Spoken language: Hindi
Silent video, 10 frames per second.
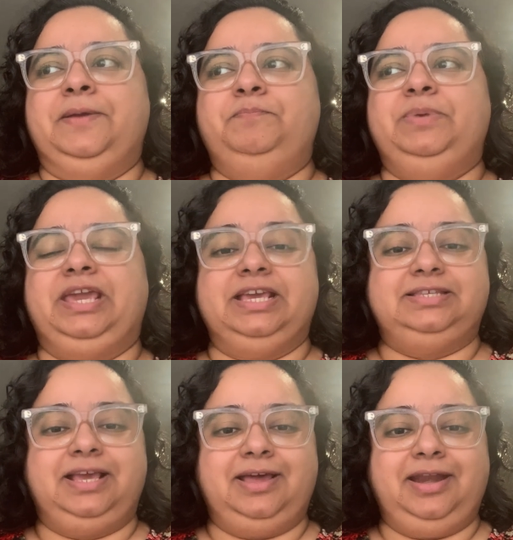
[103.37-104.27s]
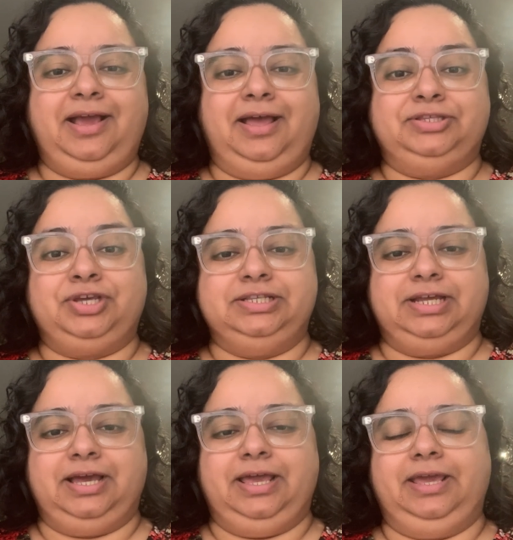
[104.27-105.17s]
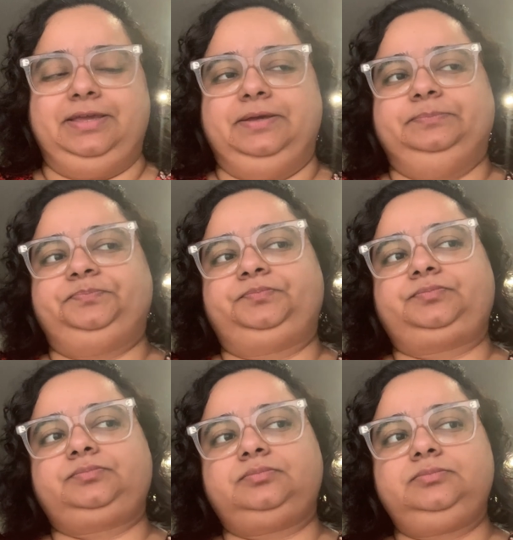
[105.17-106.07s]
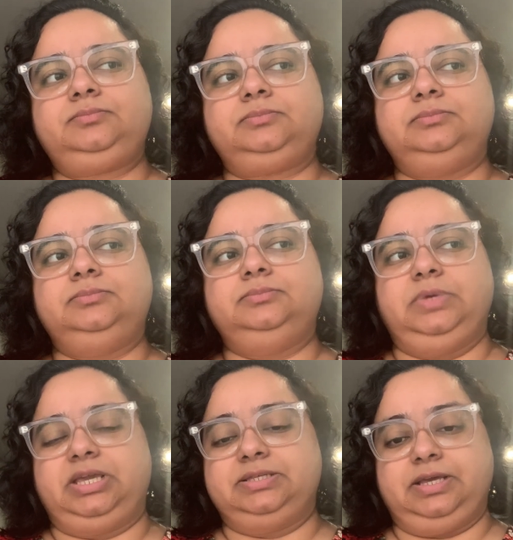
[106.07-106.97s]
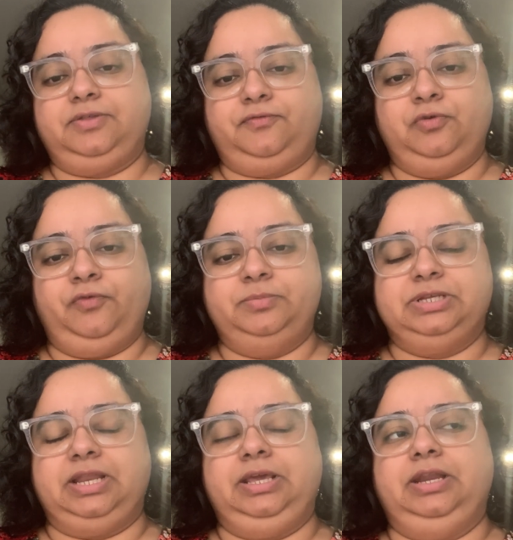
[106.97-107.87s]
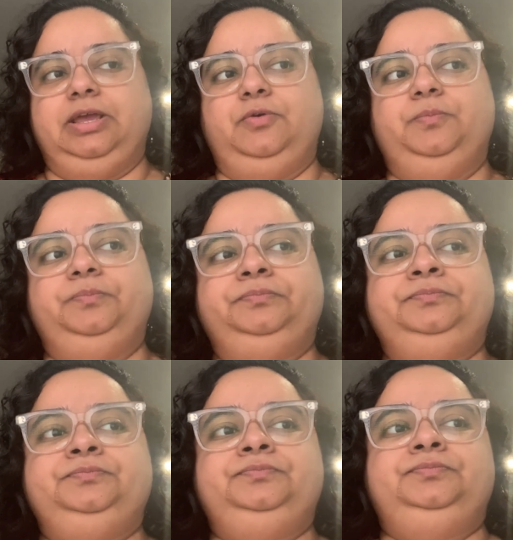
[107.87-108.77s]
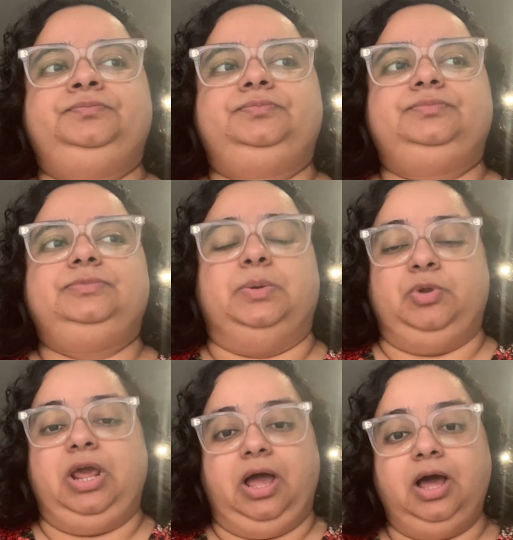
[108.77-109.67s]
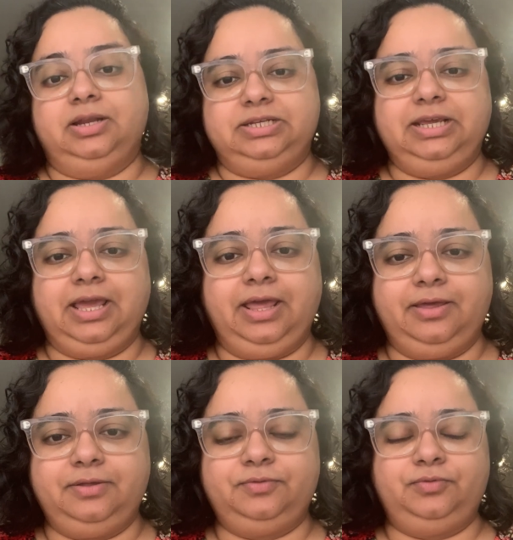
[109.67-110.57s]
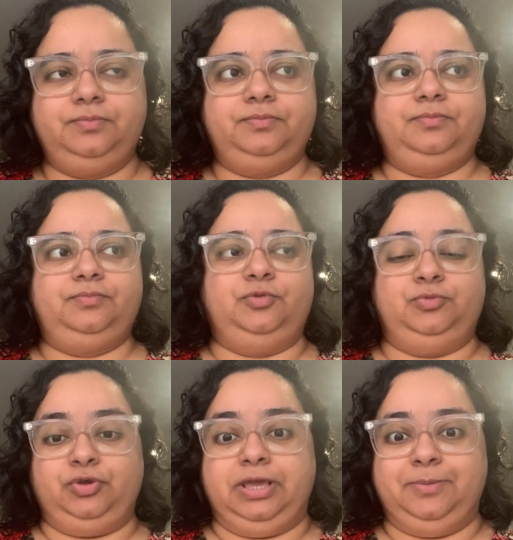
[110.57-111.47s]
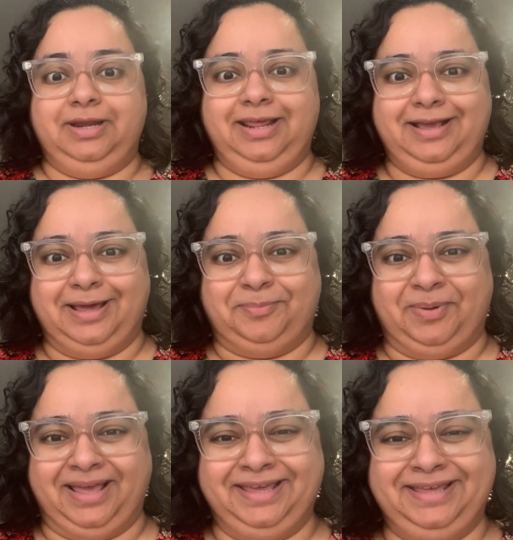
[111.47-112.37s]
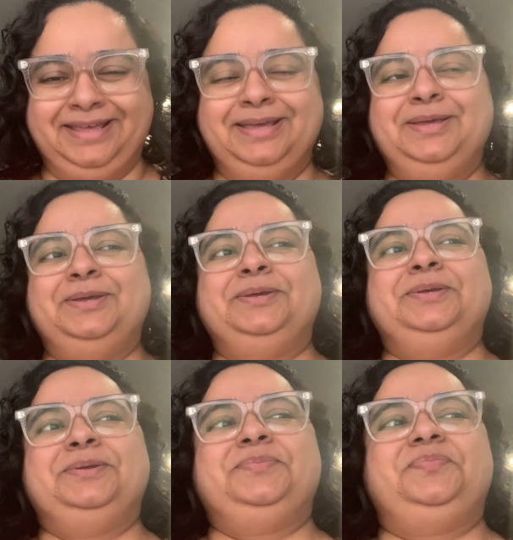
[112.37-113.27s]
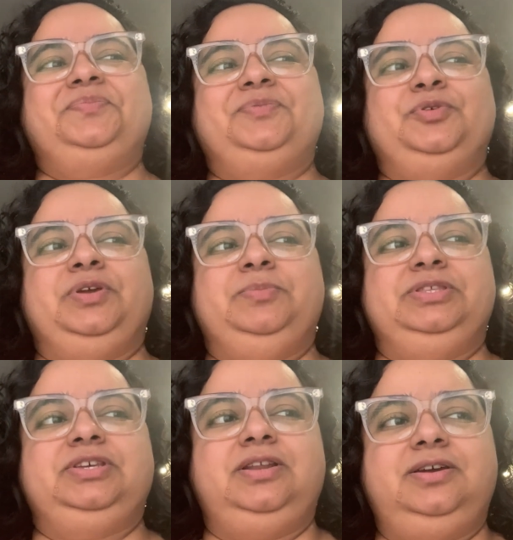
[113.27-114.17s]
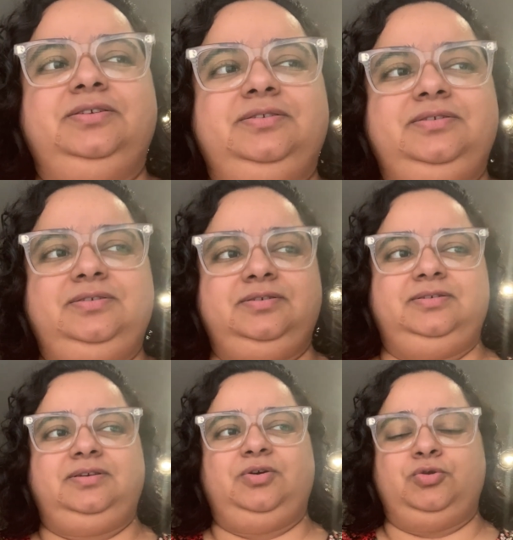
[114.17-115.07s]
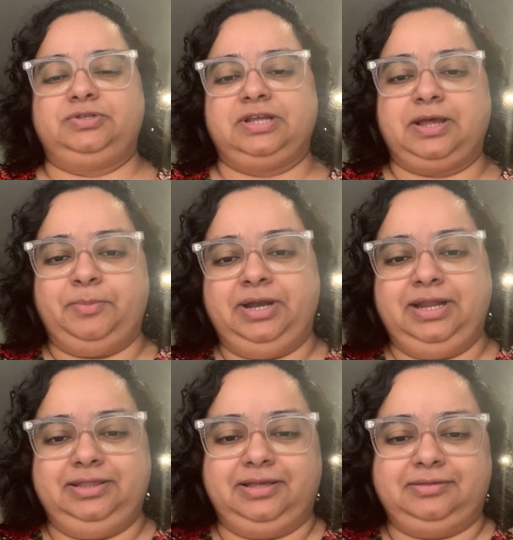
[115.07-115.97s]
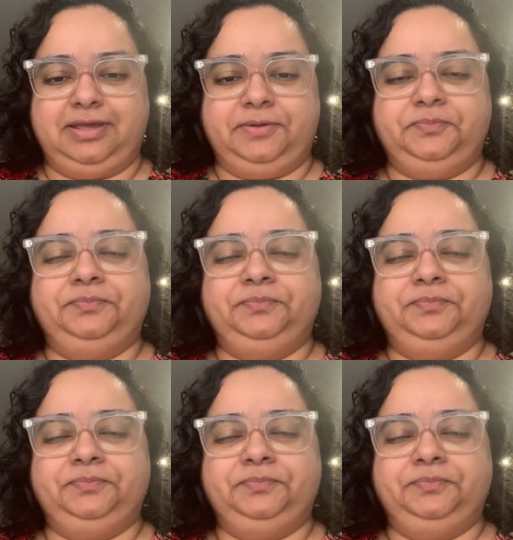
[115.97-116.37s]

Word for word: बीकेसी करने का अच्छा जगह है ये बीकेसी का तो फुल फॉर्म जान ही रहे हो बोले हाँ ठीक है तुम तो ये भी नहीं कर पाए तो ये बेचारा और उसका कमेंट नहीं दिखता है